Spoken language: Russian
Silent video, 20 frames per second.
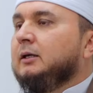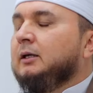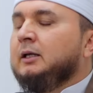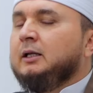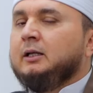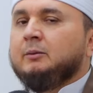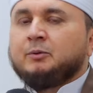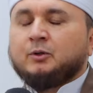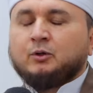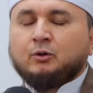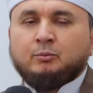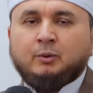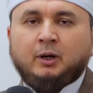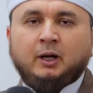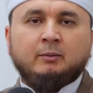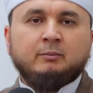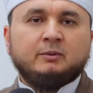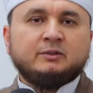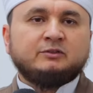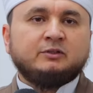или пророк
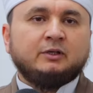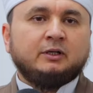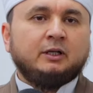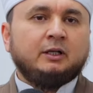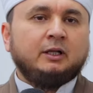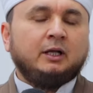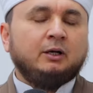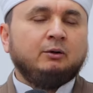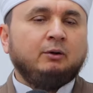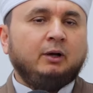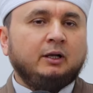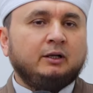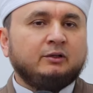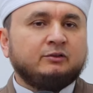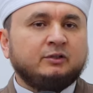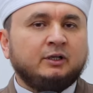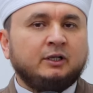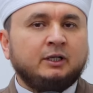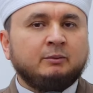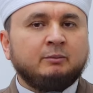Мухаммад, саллаллаху
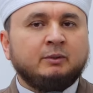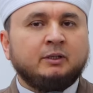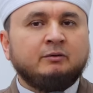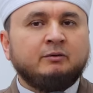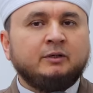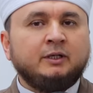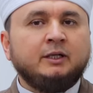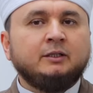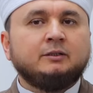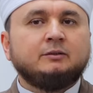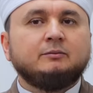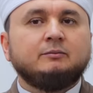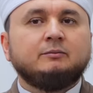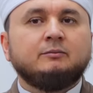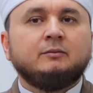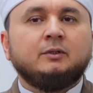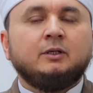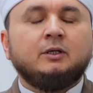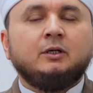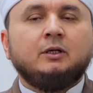алейсалям, говорит –
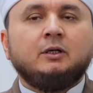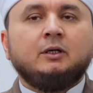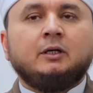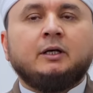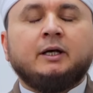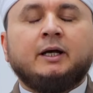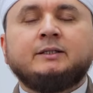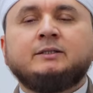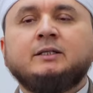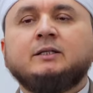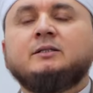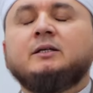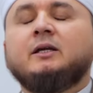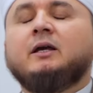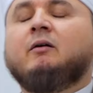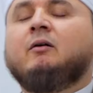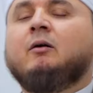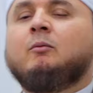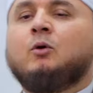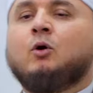Хотите,
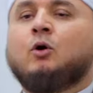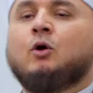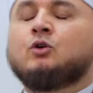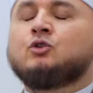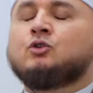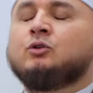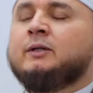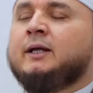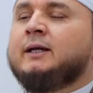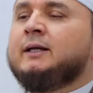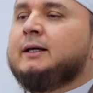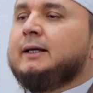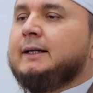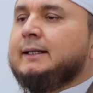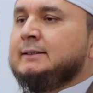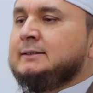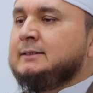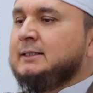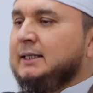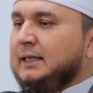я вам укажу на
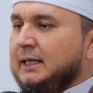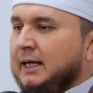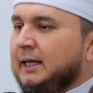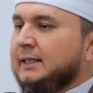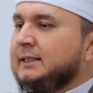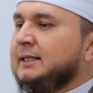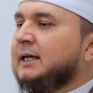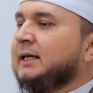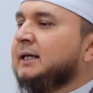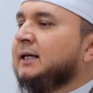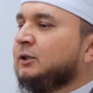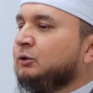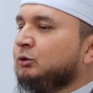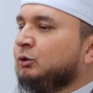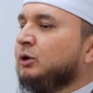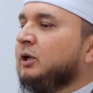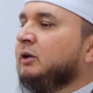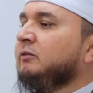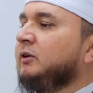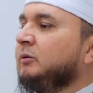деяния,
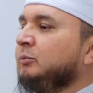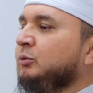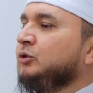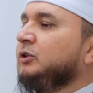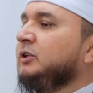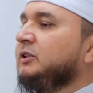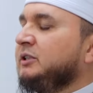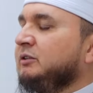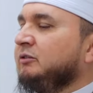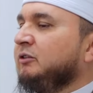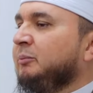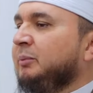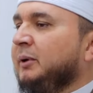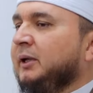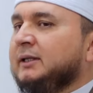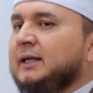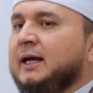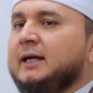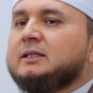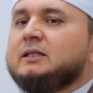которые вы будете
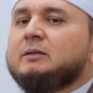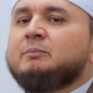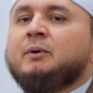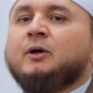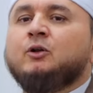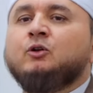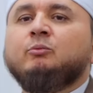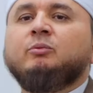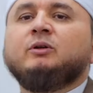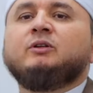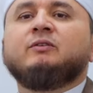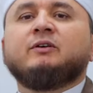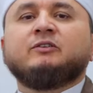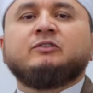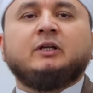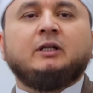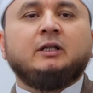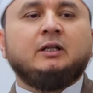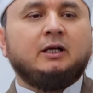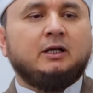выполнять, и полюбит
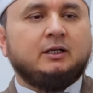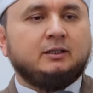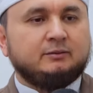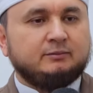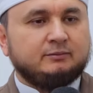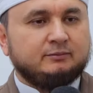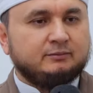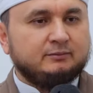вас Аллах.